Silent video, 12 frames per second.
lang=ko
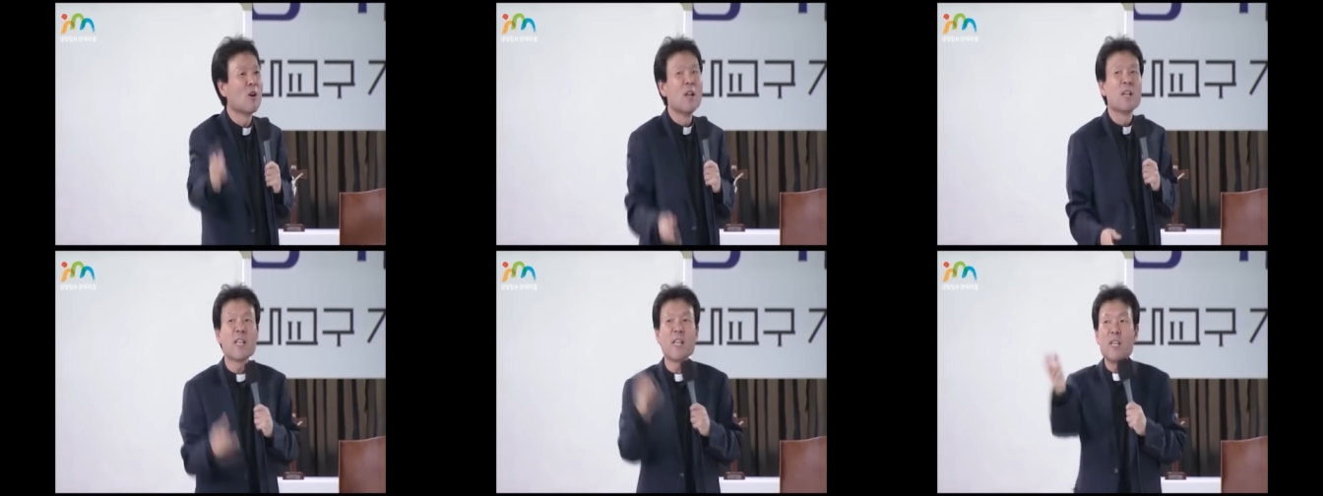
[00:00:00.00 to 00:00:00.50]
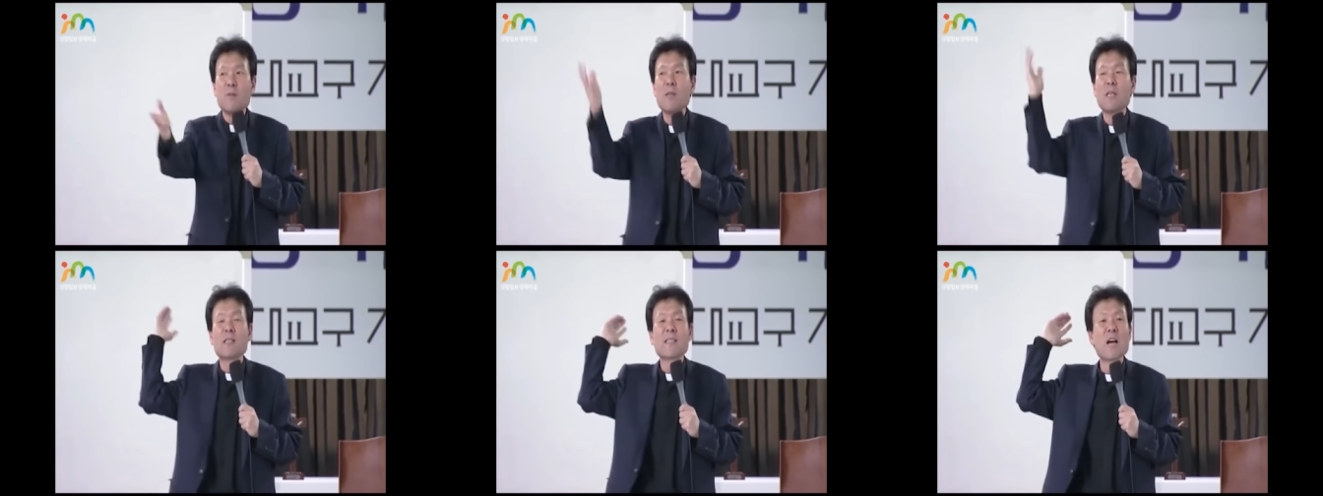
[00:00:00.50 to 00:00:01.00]
근데 이미
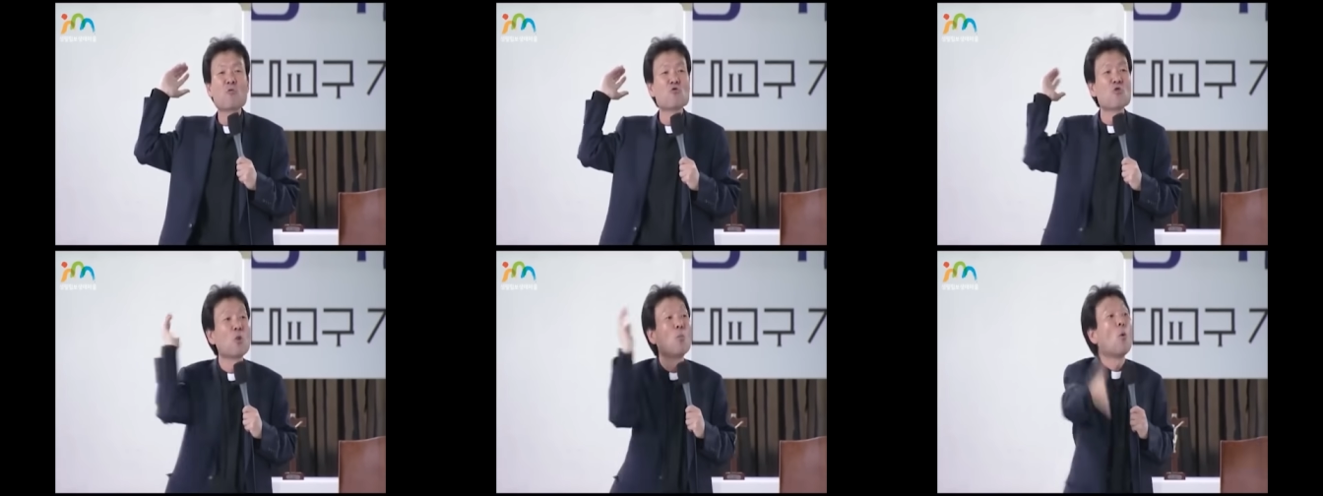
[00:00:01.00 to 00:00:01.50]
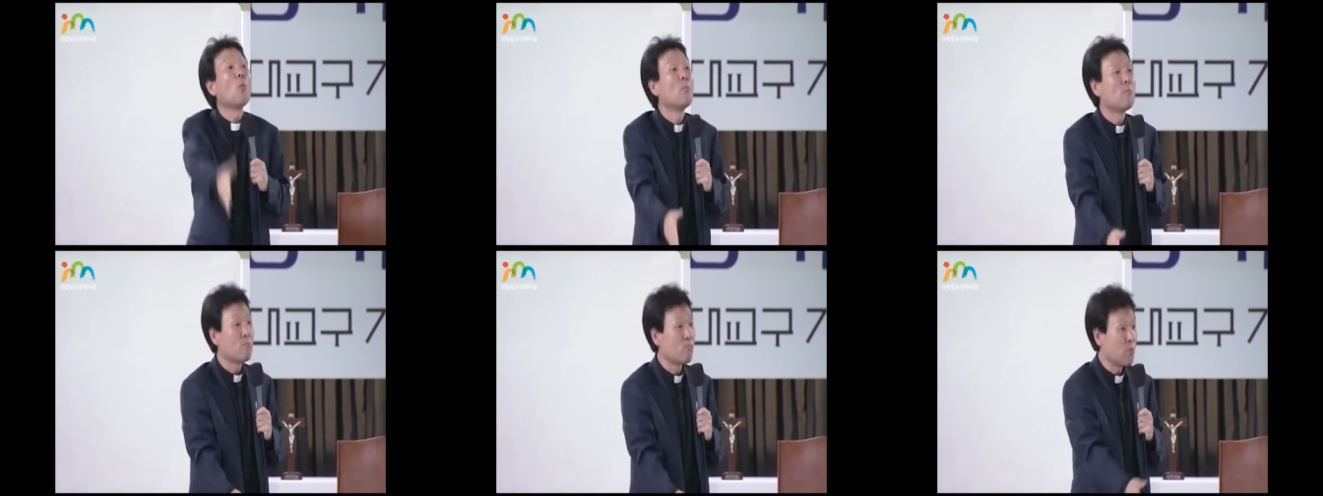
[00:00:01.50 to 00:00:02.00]
상주성이 뭐,
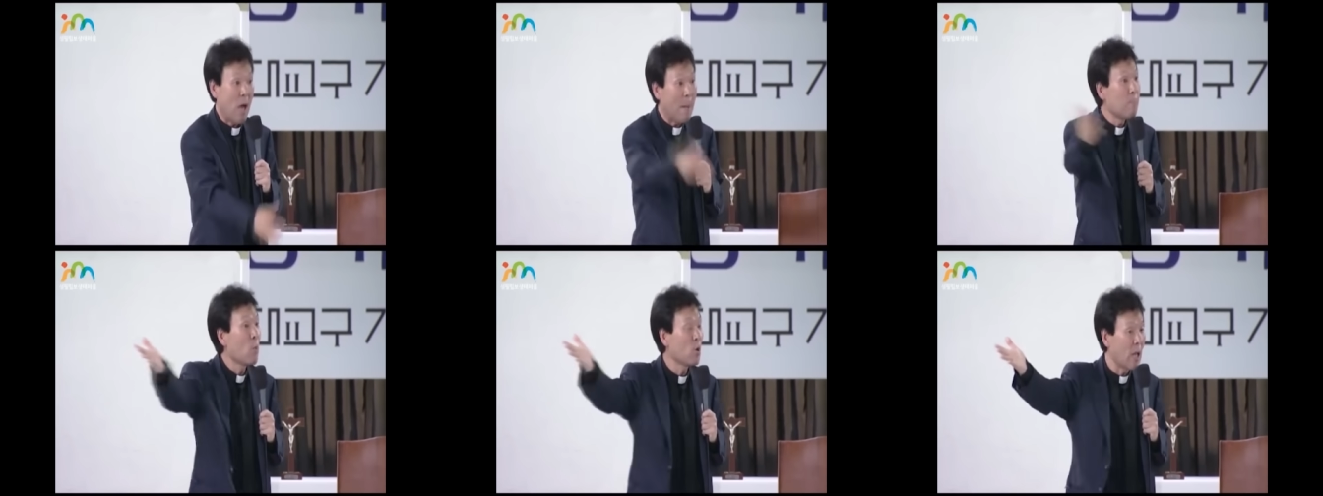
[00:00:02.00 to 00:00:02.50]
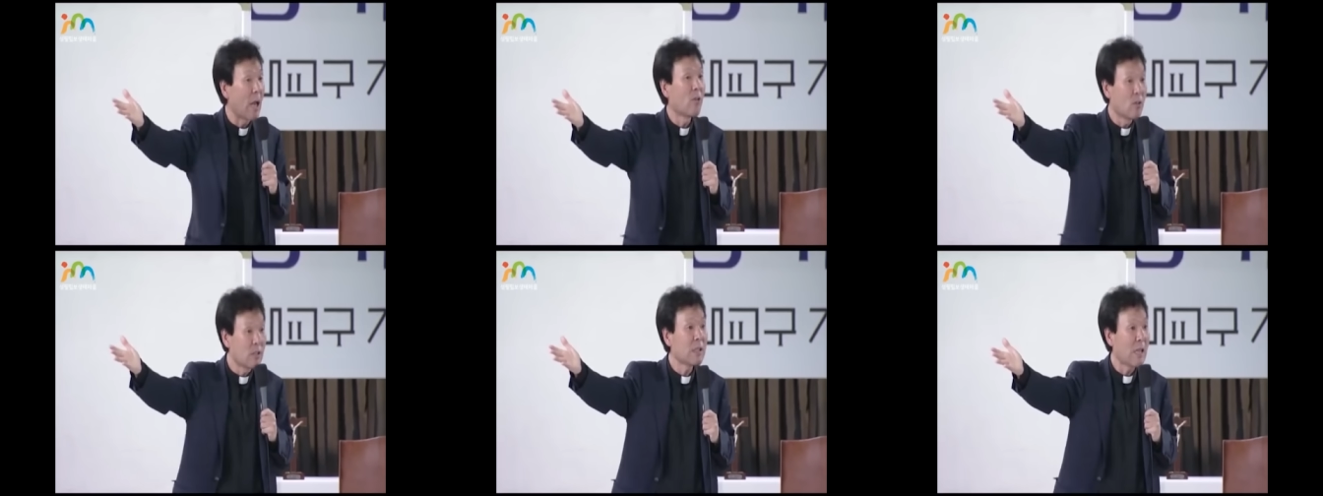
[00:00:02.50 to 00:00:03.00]
함몰된 거예요.
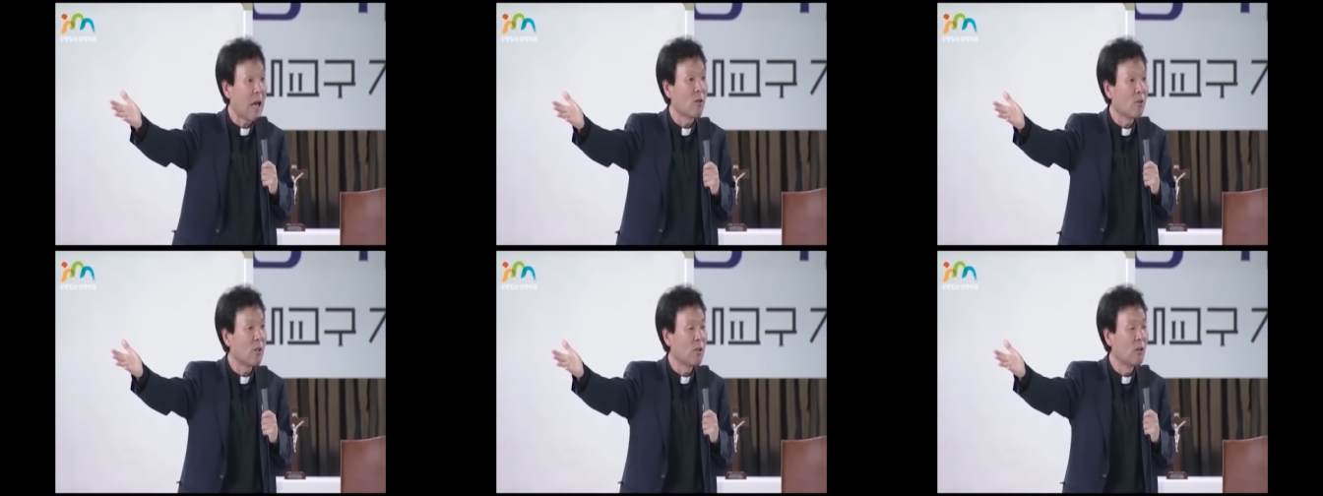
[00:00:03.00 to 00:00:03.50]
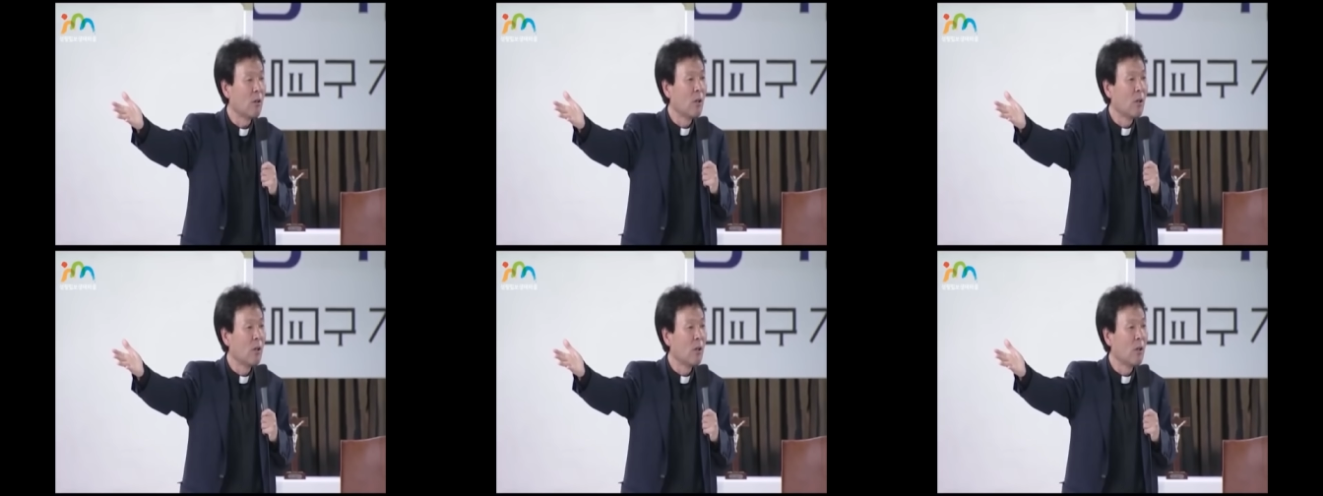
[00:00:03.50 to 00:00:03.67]
끝난 거예요.